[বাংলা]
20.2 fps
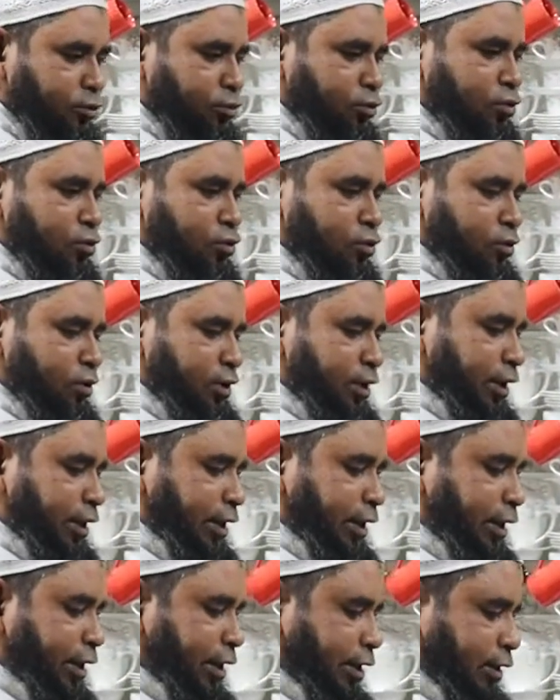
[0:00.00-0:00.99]
তো
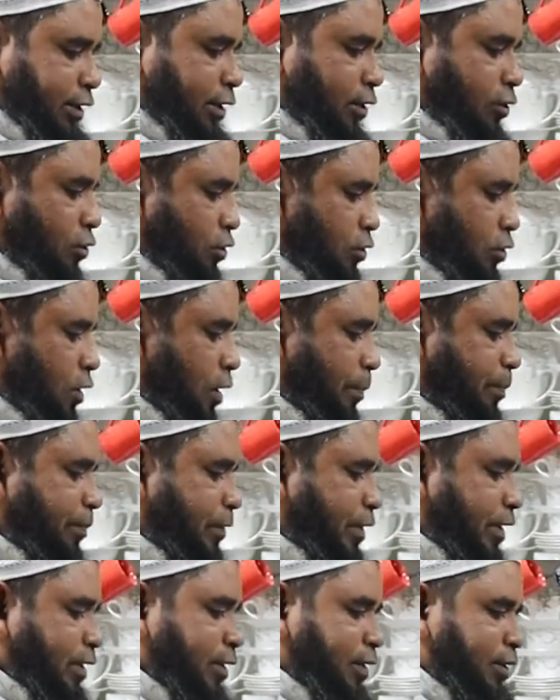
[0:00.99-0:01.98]
এটা হলো
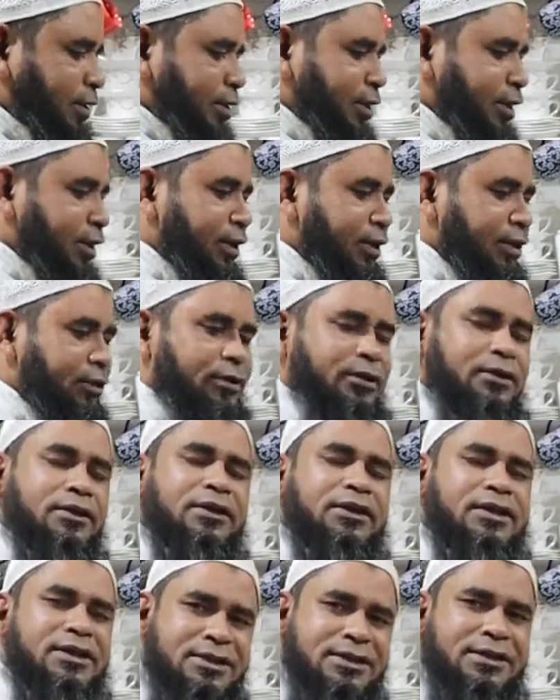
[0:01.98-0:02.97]
আপনার
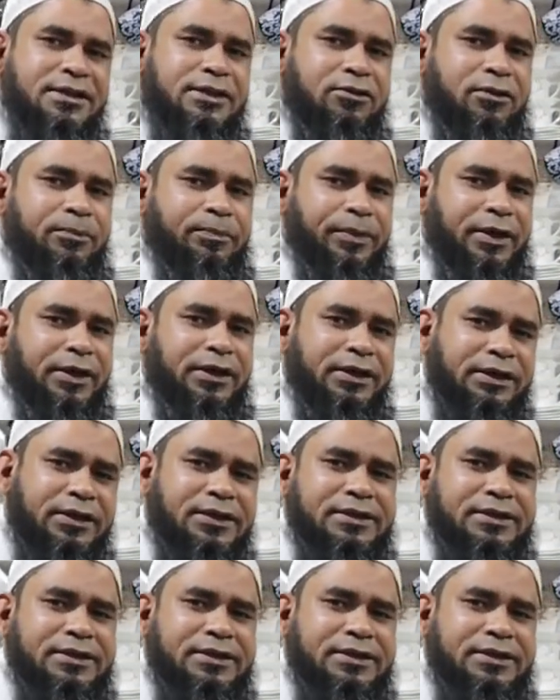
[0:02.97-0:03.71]
ডিজনি কোম্পানির